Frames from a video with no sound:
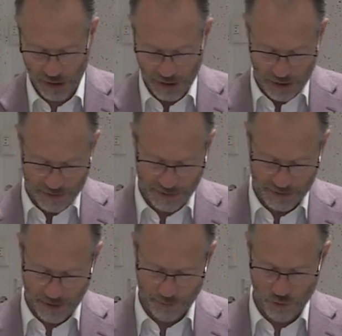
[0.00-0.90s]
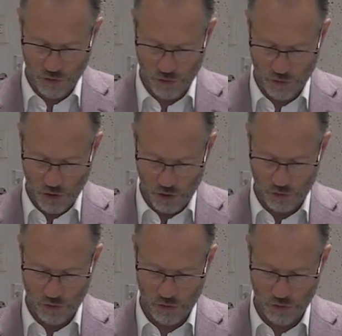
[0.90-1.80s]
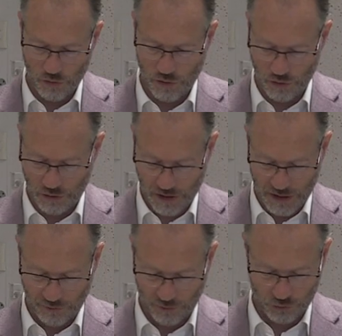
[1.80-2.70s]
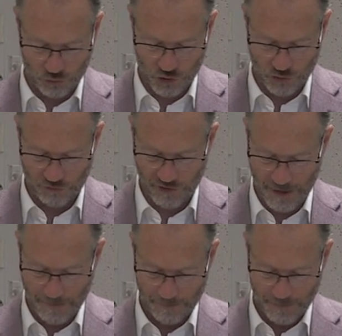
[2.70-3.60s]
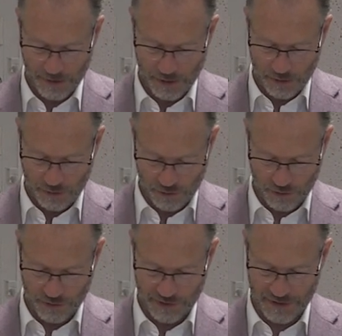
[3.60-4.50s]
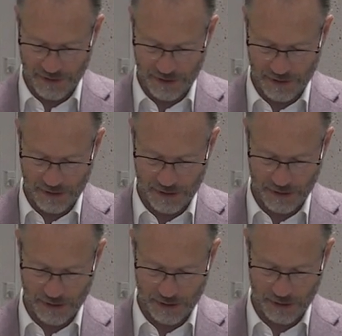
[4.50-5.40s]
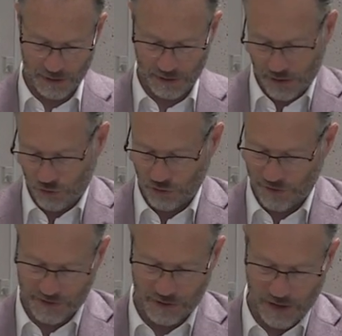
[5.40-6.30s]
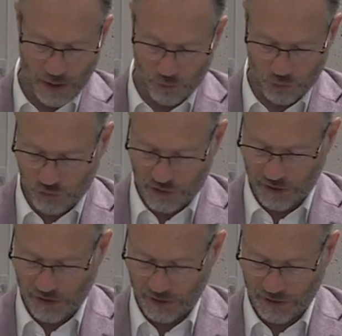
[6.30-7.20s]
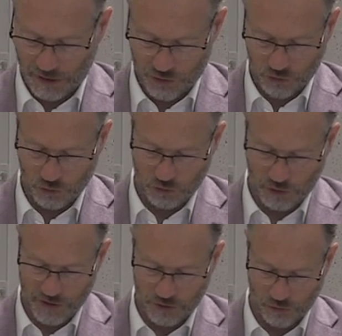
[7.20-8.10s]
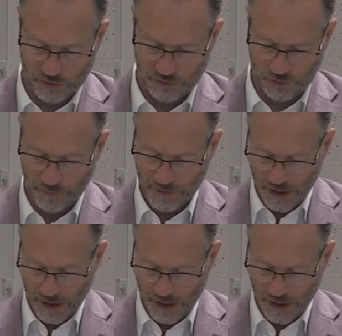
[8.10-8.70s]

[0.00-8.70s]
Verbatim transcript: Hein. Ça a été un peu le, le livre de chevet des, des universitaires pour tout ce qui était interaction entre les êtres vivants.